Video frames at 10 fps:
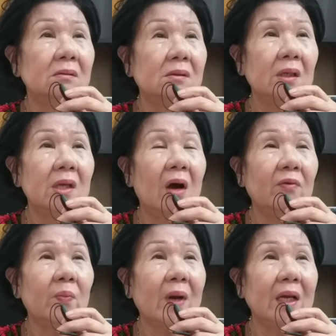từ giờ
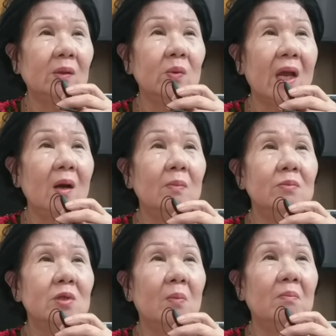phút này tôi nghe
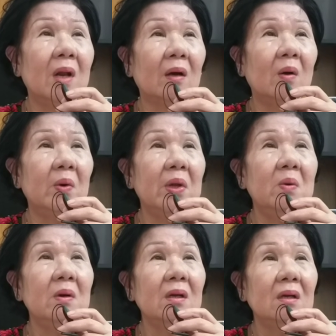lùm xùm là cô
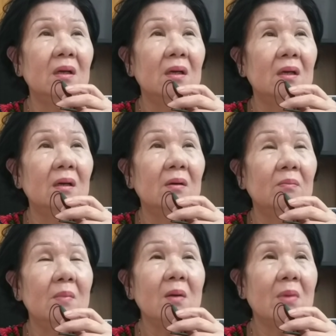Hiếu đó
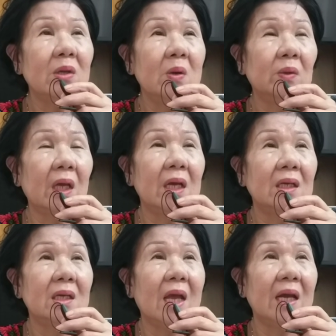biết bao nhiêu
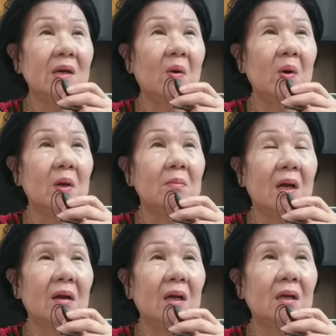tiền như vậy rồi đó,
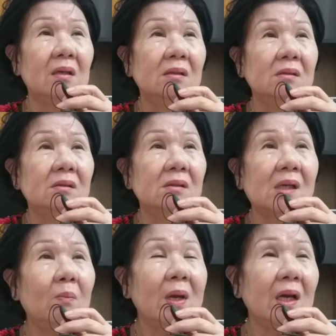mà
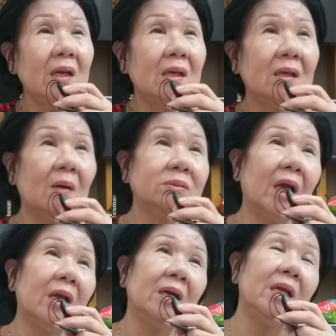không biết cái những đồng
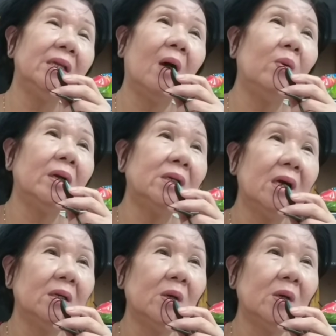tiền nó đi đâu hết trơn